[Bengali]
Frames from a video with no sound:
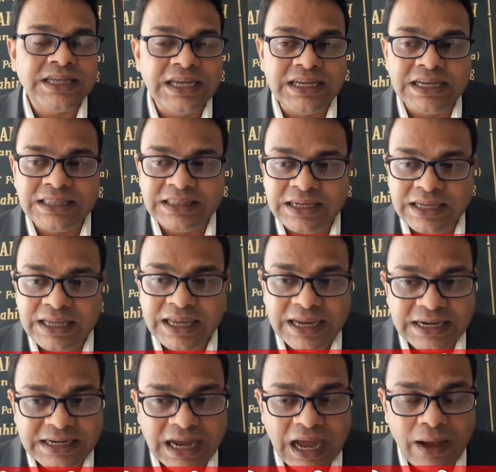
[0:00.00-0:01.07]
সেই ক্ষেত্রে
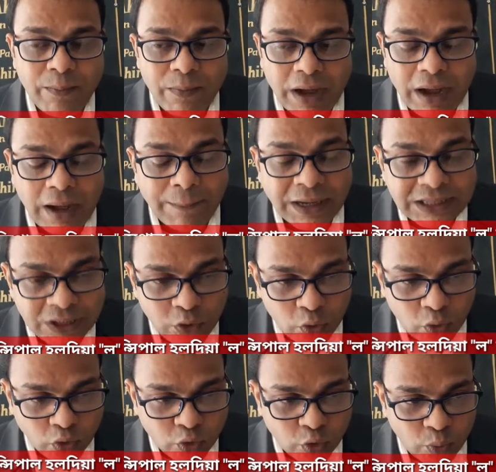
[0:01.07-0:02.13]
এটা আমাদেরও
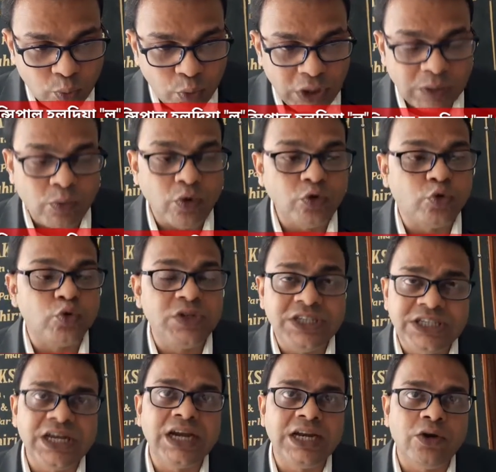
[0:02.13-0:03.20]
কর্তব্য এবং
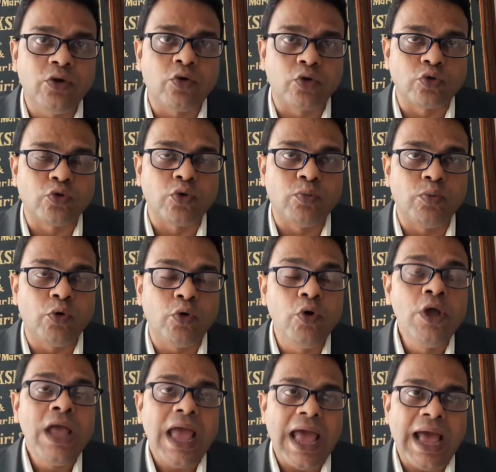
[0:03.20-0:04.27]
জুডিশিয়ারিরও কর্তব্য
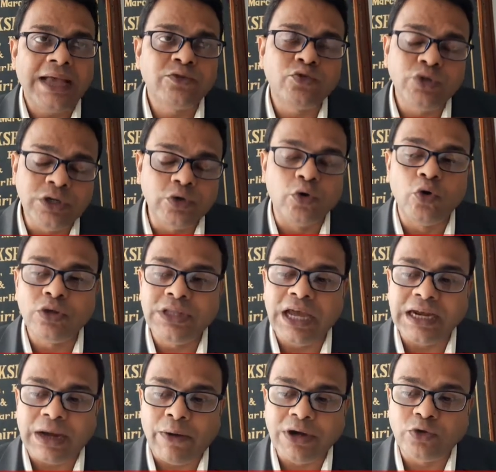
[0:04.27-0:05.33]
অ্যাজ উই নো
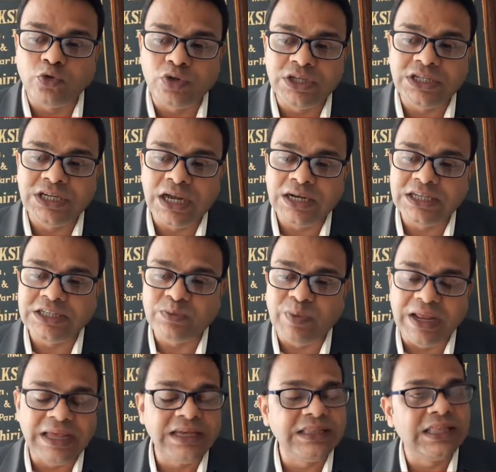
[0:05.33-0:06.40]
দ্যাট আওয়ার জুডিশিয়ারি ইজ
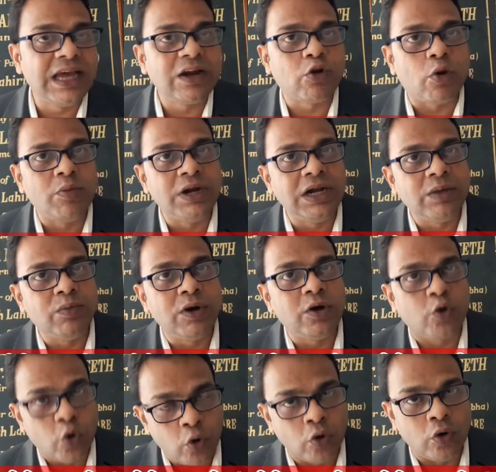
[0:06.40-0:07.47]
প্লেয়িং দেয়ার কমেন্ডেবল
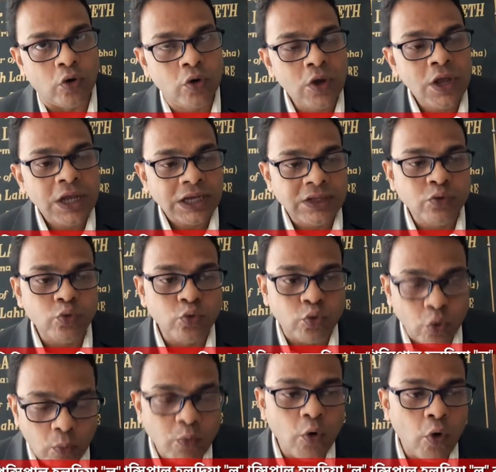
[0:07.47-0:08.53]
রোল কিন্তু
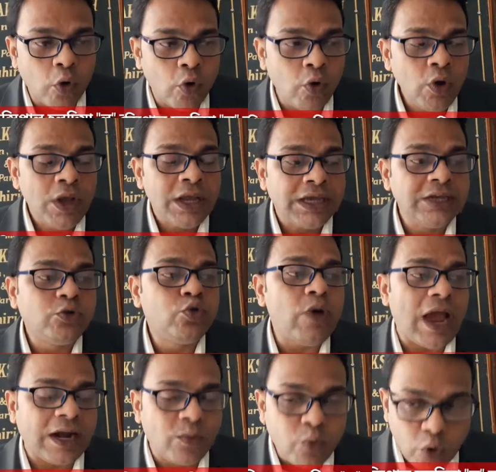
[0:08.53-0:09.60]
তবুও কিছু
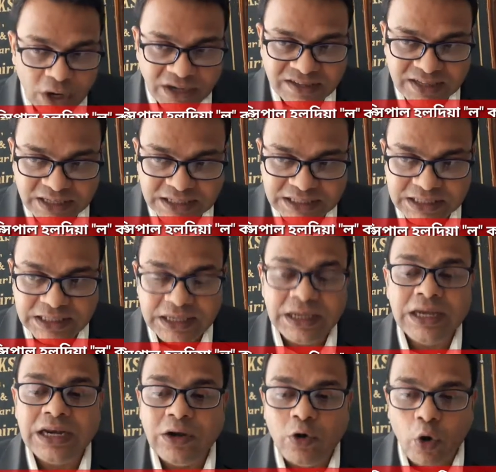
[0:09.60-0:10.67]
অ্যাডভোকেটস আছে
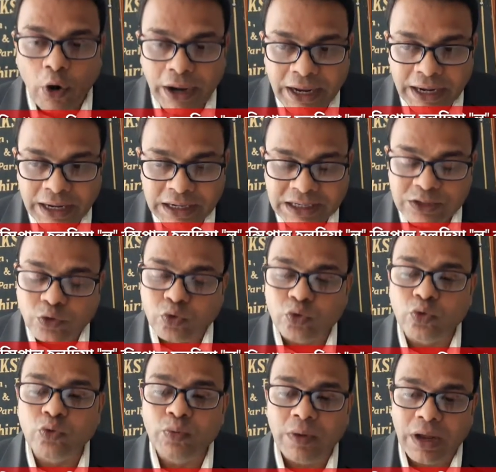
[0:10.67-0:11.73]
লয়ের কিছু
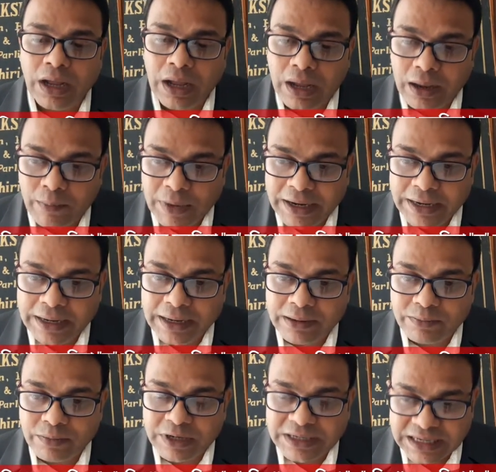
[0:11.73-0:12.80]
মানে
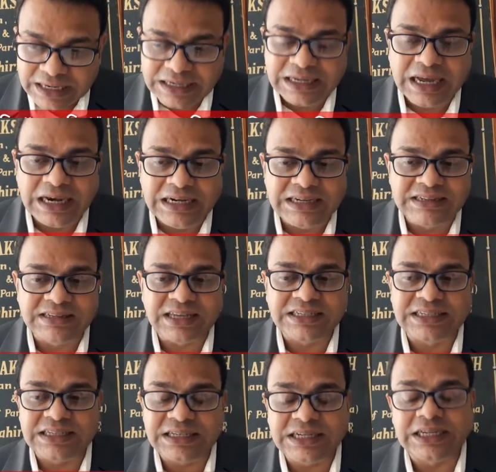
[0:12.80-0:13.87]
টেকনিক্যালিটিস
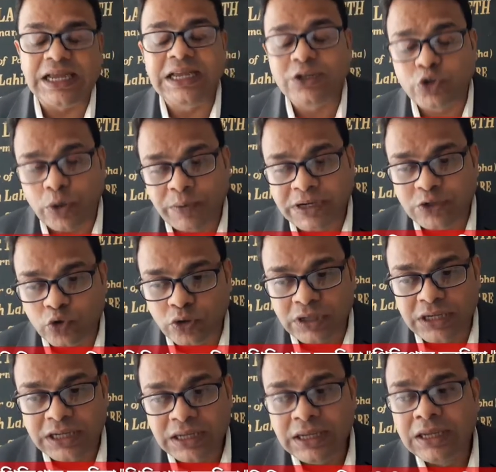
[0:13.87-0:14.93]
আছে এইসবের
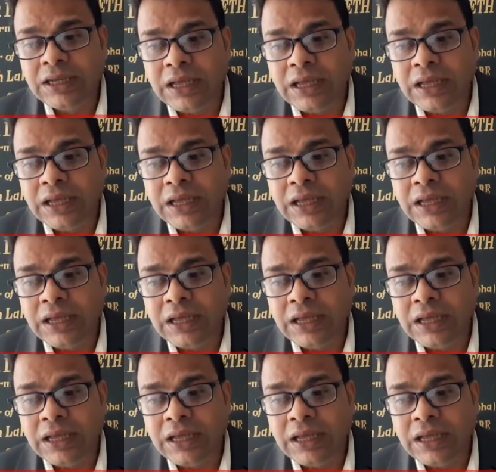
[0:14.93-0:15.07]
জন্যে